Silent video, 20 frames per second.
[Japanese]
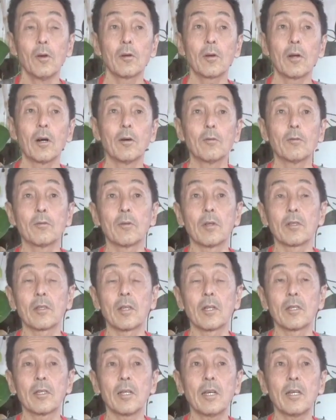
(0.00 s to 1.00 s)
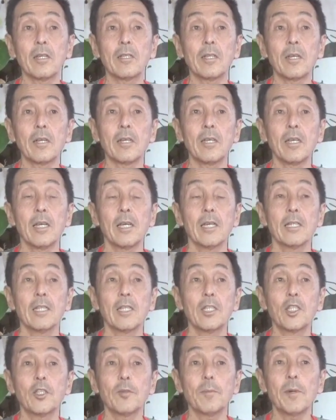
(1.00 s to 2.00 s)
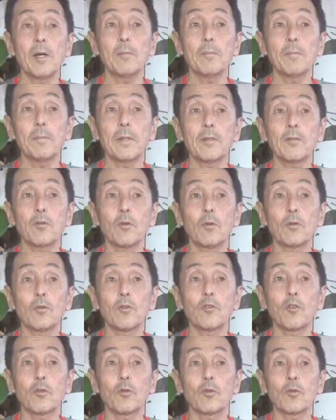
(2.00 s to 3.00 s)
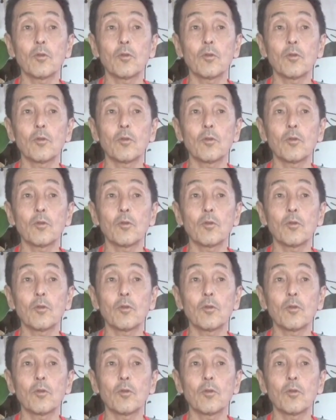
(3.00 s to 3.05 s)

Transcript: 買うんだったらだいたい1万ペソちょっ